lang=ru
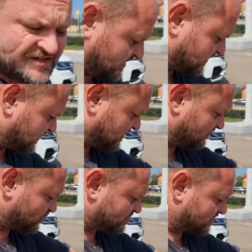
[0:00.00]
10
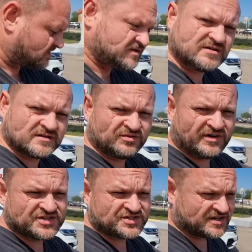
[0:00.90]
августа,
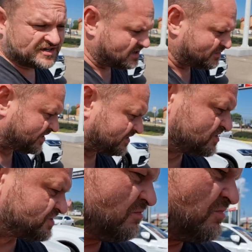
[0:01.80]
2 часа дня практически